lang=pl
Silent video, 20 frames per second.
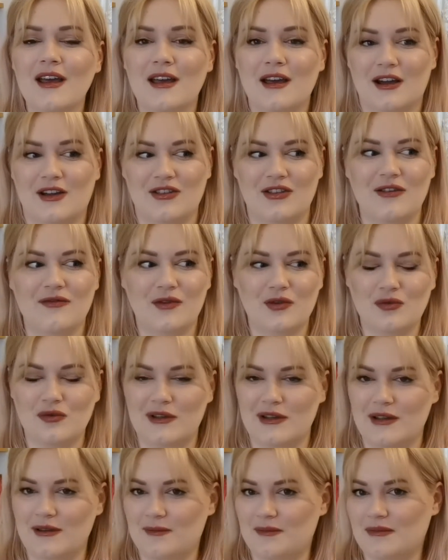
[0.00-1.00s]
gdzie w
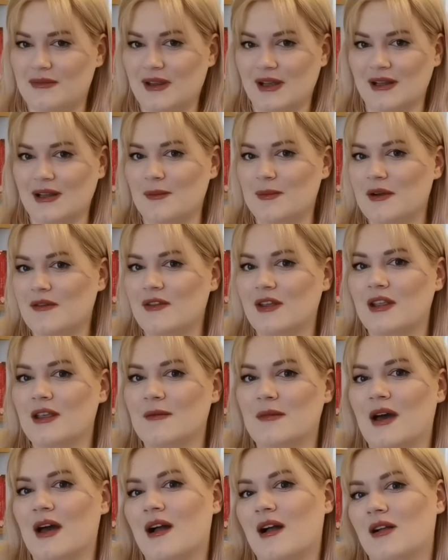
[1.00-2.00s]
ogóle tak naprawdę nie
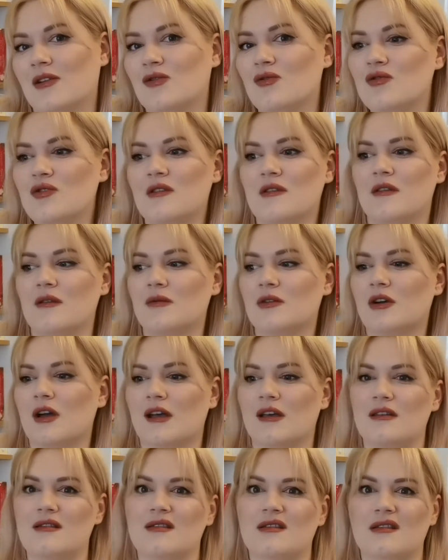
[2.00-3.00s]
ma ludzi, są tylko
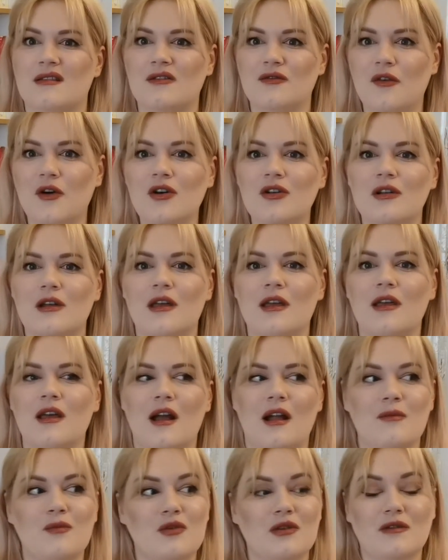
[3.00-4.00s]
jakieś stworki
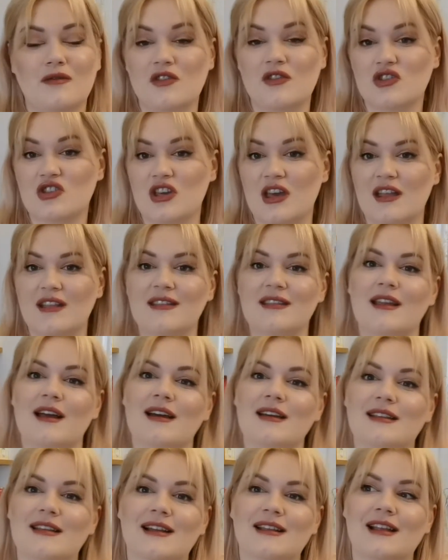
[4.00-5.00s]
albo zwierzęta
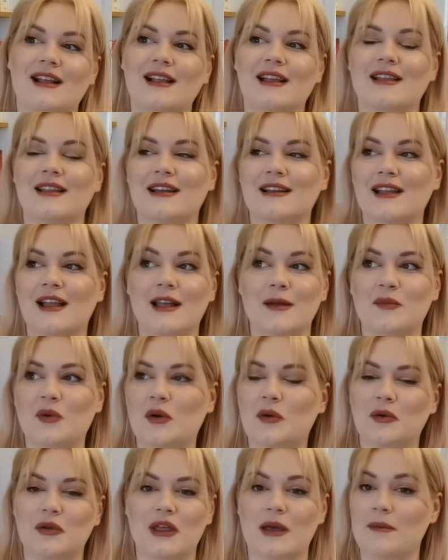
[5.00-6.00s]
i tak dalej, i tak dalej,
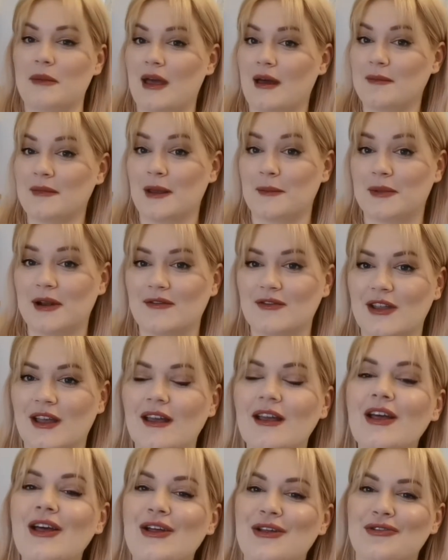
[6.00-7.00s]
bo ja miałam naprawdę
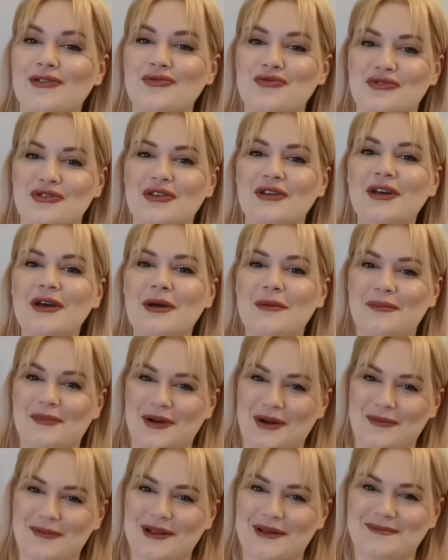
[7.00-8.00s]
duży
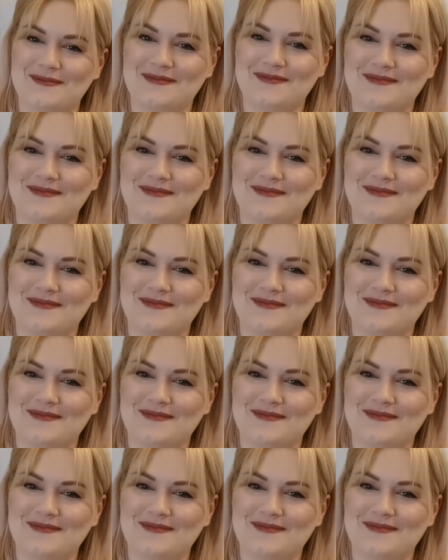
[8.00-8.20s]
problem.